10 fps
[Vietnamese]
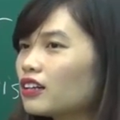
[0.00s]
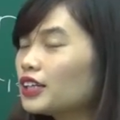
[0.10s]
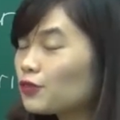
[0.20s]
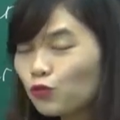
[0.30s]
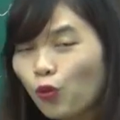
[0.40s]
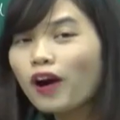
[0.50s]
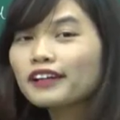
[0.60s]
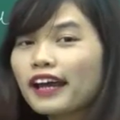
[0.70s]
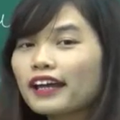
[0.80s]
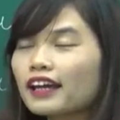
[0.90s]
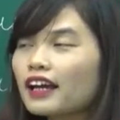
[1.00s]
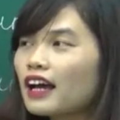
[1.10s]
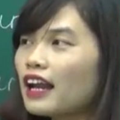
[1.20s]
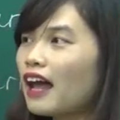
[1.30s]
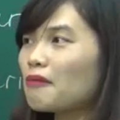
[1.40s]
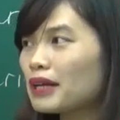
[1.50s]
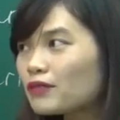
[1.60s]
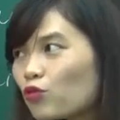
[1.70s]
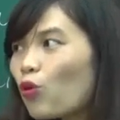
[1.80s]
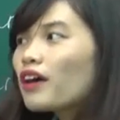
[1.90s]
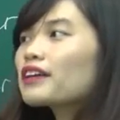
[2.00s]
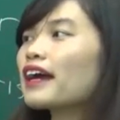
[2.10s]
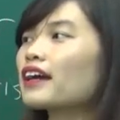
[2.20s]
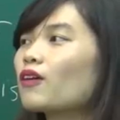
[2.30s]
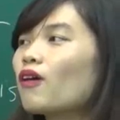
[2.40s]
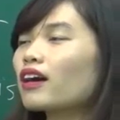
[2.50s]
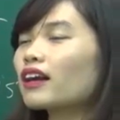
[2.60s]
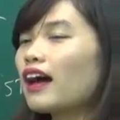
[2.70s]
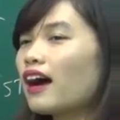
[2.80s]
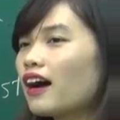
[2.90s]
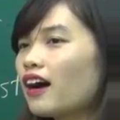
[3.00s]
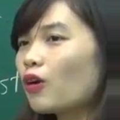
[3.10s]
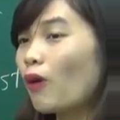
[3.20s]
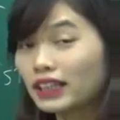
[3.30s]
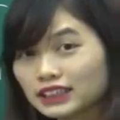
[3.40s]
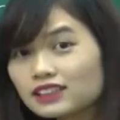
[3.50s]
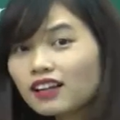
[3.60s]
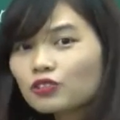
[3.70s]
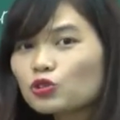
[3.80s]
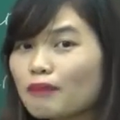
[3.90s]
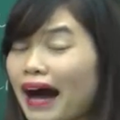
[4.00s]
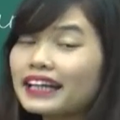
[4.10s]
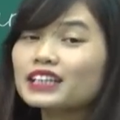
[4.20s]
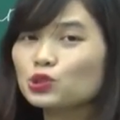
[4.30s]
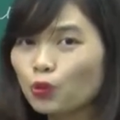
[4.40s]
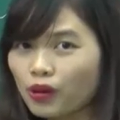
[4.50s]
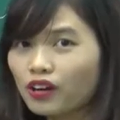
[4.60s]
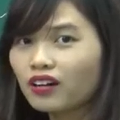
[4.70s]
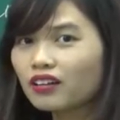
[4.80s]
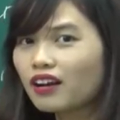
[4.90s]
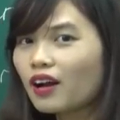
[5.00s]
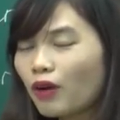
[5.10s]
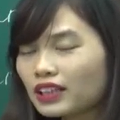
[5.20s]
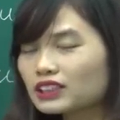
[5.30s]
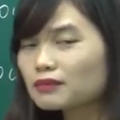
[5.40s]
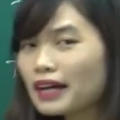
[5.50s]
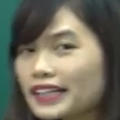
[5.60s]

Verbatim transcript: hình vuông này, là mét vuông này, hoặc là quảng trường, ví dụ Ba Đình Square, đó là quảng trường